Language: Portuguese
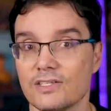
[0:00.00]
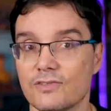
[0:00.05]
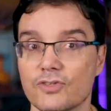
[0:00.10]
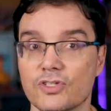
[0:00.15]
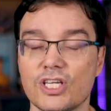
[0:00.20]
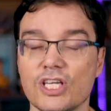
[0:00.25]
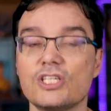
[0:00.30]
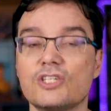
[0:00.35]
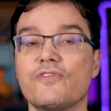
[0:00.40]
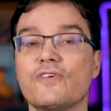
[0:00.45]
Se
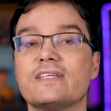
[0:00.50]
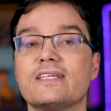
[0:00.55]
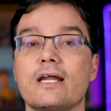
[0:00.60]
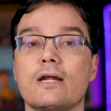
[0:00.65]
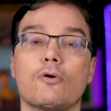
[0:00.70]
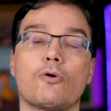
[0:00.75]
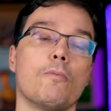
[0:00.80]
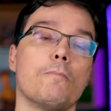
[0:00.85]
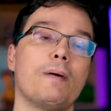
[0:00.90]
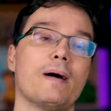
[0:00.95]
vocês
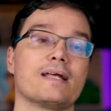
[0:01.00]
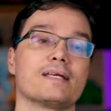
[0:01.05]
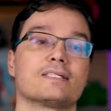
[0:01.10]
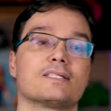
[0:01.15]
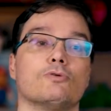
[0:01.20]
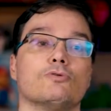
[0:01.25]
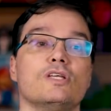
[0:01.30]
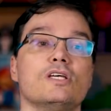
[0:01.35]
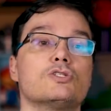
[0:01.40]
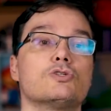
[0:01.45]
fizerem a
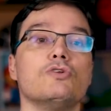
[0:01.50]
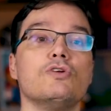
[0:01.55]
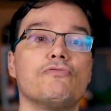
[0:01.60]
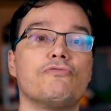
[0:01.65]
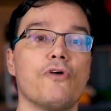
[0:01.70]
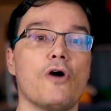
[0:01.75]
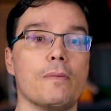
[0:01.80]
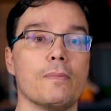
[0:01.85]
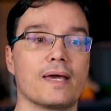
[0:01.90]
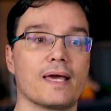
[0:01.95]
comparação desse
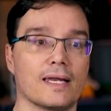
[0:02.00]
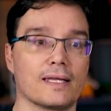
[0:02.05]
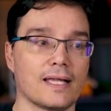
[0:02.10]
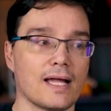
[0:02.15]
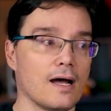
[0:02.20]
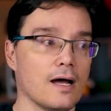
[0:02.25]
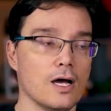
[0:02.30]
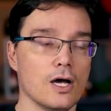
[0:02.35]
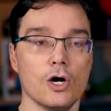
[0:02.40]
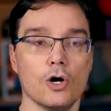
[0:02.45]
uniforme que ela
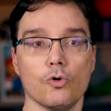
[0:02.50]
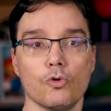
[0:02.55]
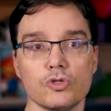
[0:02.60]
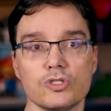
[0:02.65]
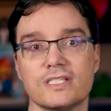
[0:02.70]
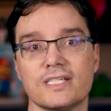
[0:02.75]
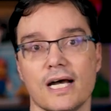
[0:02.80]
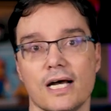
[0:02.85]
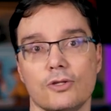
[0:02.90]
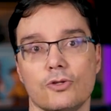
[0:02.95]
está
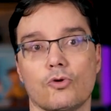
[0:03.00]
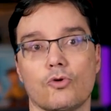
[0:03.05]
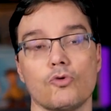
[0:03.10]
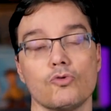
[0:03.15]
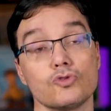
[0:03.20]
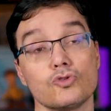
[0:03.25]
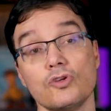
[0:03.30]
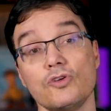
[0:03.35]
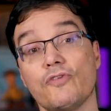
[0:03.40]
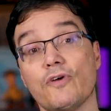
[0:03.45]
usando com
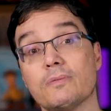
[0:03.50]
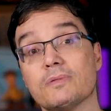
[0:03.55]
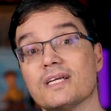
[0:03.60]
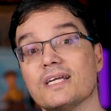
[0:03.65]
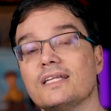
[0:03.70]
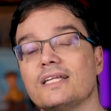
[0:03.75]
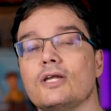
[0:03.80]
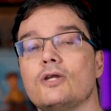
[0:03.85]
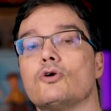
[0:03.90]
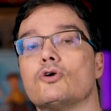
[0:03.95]
os uniformes
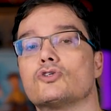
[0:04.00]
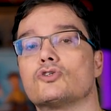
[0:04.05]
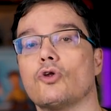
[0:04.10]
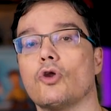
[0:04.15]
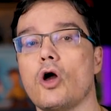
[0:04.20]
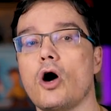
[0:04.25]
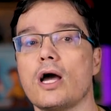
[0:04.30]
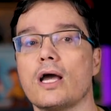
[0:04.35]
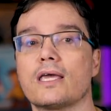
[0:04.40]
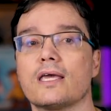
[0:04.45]
anteriores do
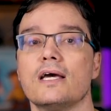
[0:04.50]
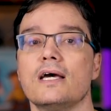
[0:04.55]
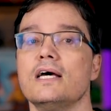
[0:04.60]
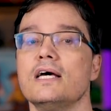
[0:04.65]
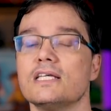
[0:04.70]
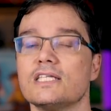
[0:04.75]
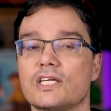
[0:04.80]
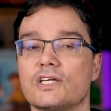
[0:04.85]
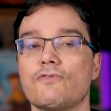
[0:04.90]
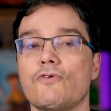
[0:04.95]
Loki,
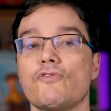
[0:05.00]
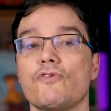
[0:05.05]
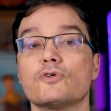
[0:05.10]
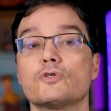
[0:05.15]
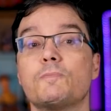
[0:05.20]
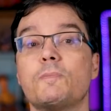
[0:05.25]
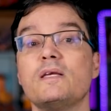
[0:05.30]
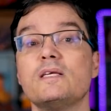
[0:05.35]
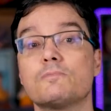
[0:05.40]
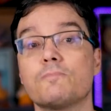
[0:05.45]
vocês vão ver
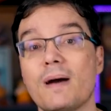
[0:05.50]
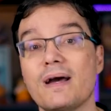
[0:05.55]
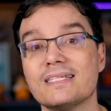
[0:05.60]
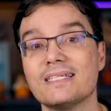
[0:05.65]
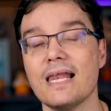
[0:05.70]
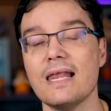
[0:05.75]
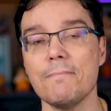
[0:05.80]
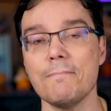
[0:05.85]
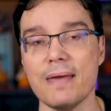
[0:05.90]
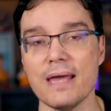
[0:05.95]
os principais
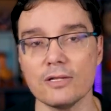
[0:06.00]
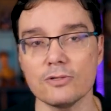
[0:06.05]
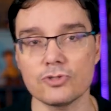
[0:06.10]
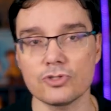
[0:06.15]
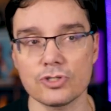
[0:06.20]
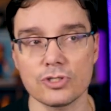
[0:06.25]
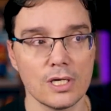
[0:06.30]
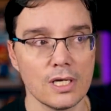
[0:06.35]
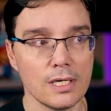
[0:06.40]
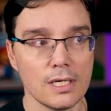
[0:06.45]

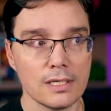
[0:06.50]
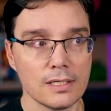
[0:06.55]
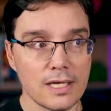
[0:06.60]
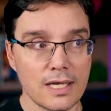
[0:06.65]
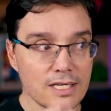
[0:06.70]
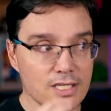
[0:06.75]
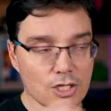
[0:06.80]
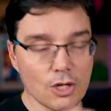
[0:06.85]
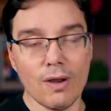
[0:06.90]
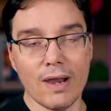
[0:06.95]
elementos.
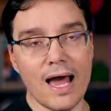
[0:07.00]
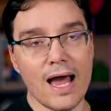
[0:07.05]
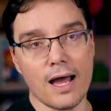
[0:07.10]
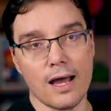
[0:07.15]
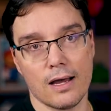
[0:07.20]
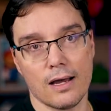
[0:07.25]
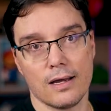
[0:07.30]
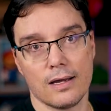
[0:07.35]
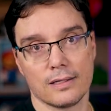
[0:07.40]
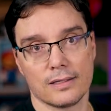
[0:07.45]
Eles estão
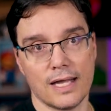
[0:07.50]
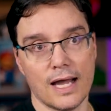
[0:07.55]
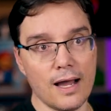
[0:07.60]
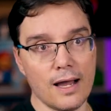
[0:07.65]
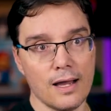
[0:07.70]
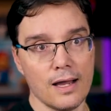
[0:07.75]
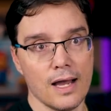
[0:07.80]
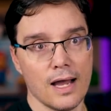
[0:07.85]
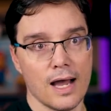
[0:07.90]
lá, tá?